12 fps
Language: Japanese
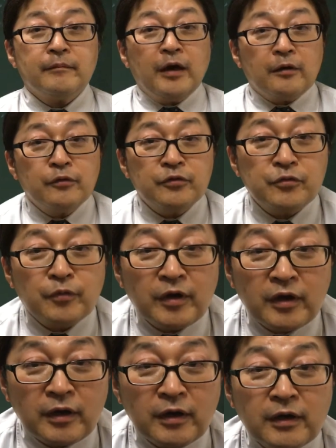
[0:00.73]
あこんにち
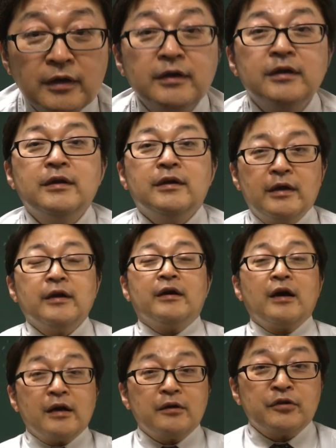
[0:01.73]
は。あこんにちは。学科の